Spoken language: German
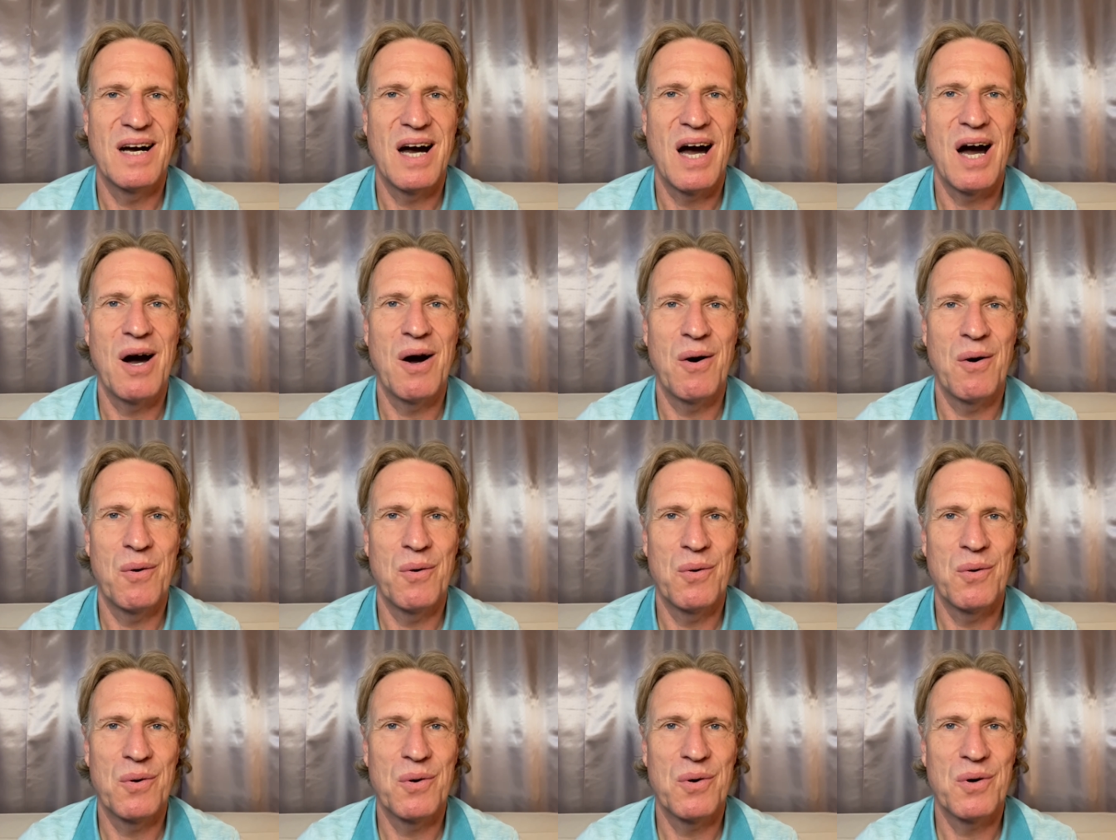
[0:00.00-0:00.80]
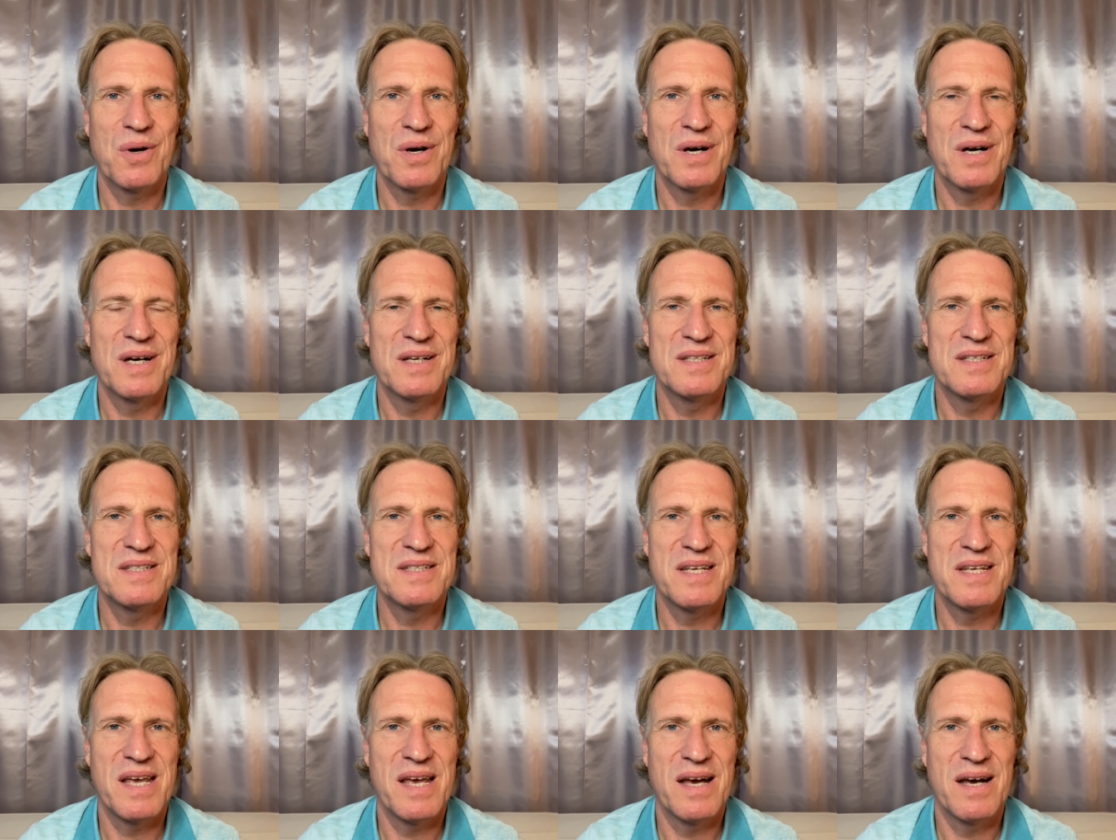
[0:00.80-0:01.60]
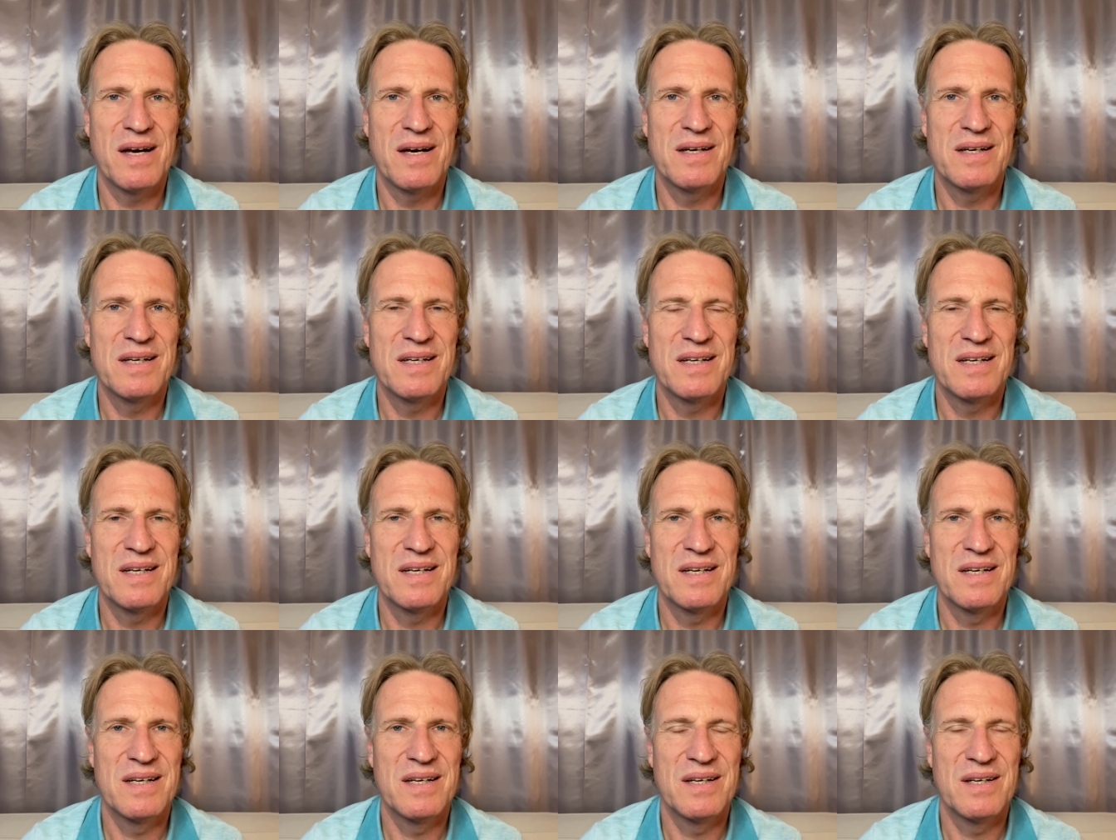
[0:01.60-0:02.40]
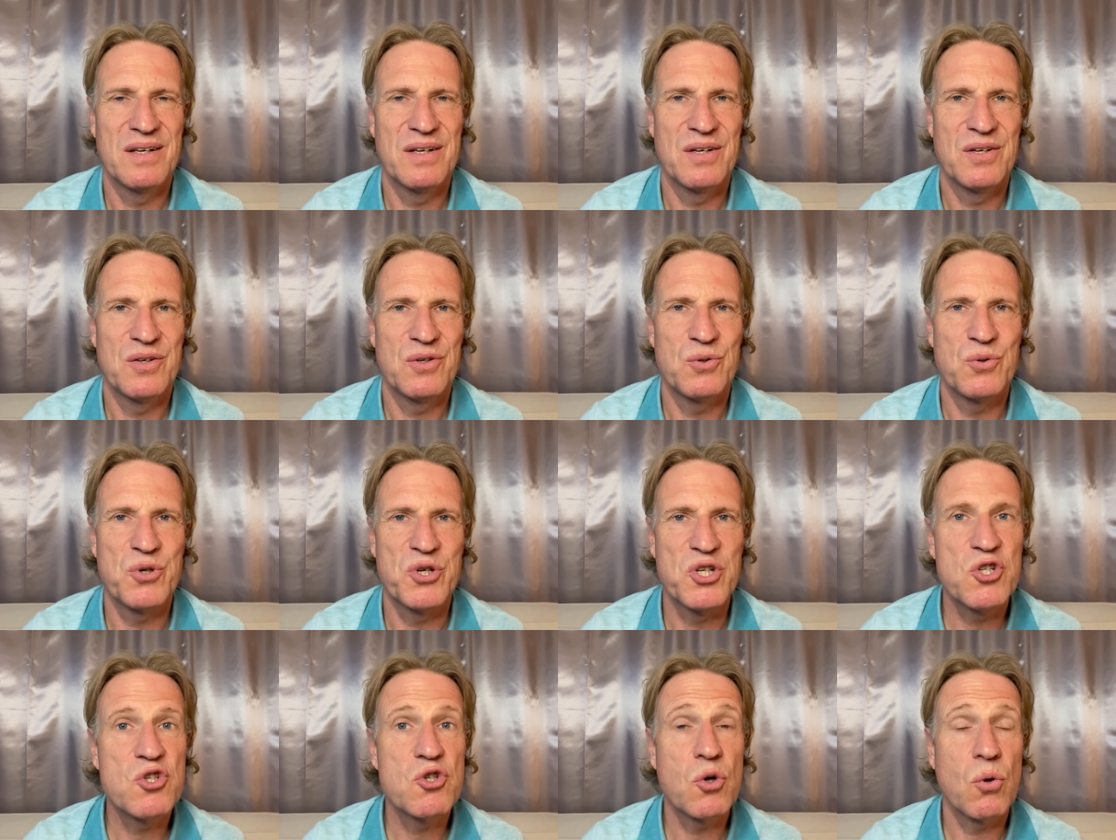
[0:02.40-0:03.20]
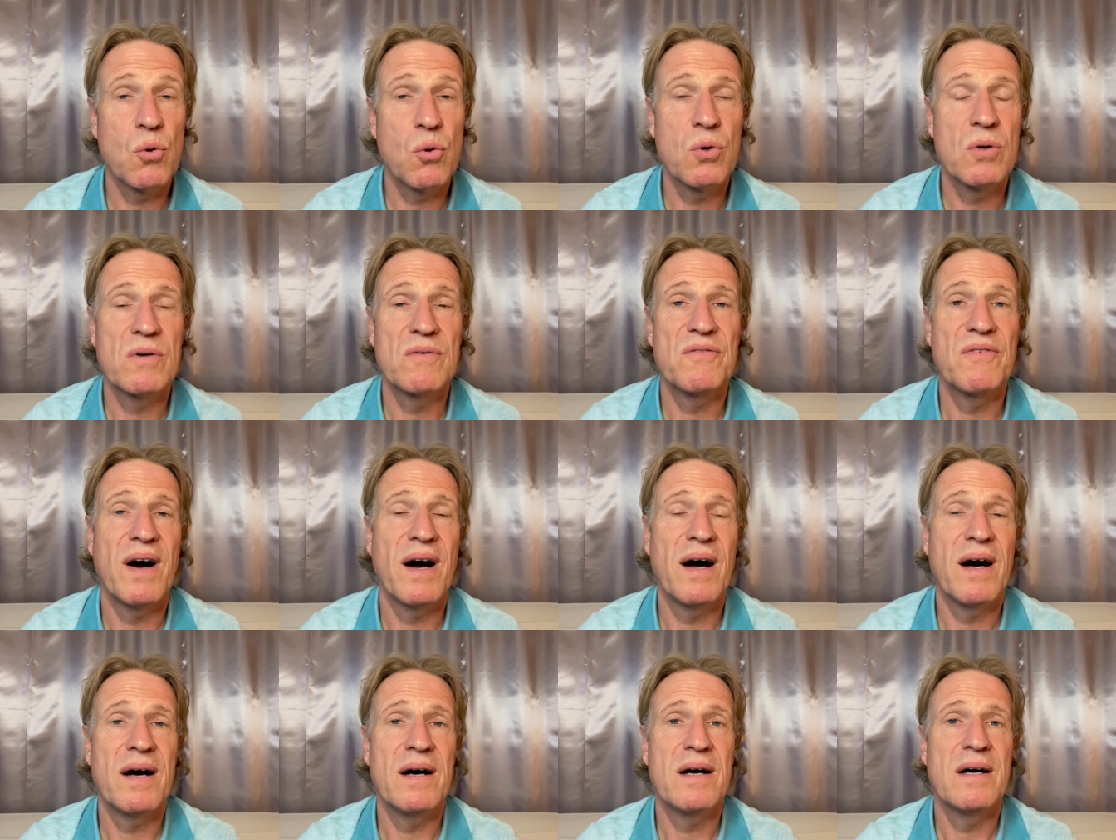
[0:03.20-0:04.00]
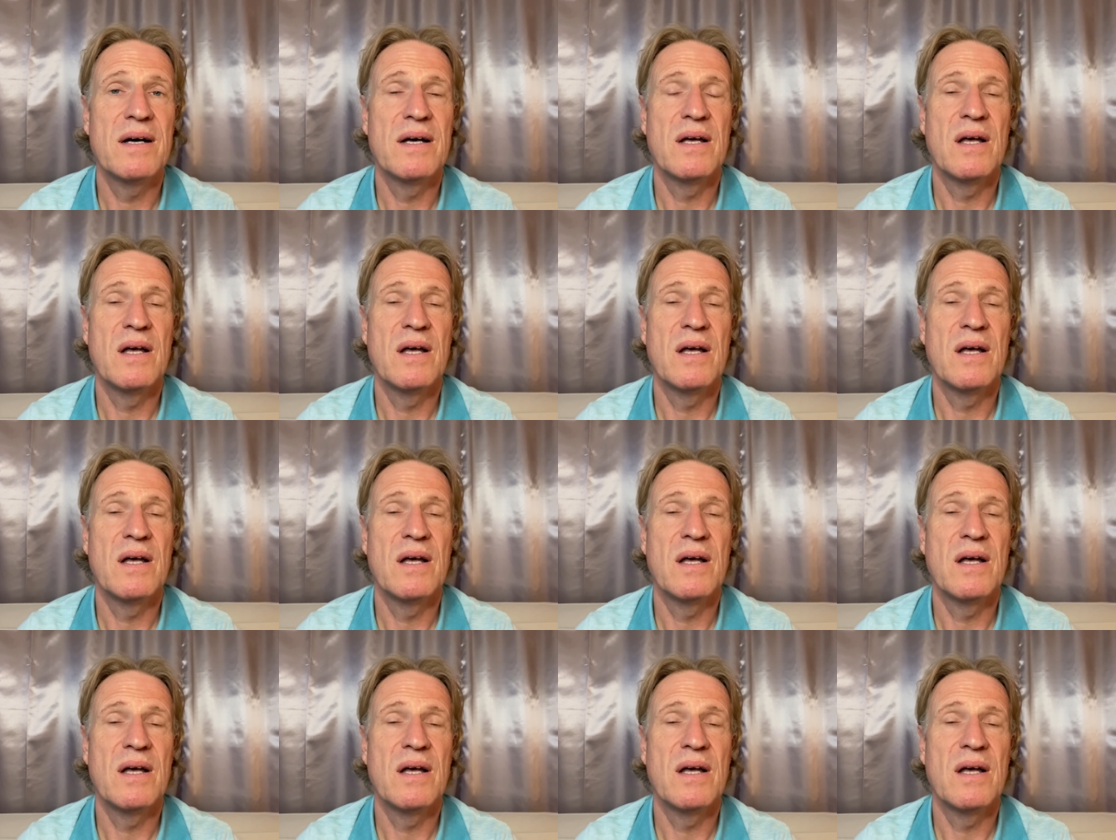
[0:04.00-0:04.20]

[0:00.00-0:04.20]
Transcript: auch sehr durchzogen war.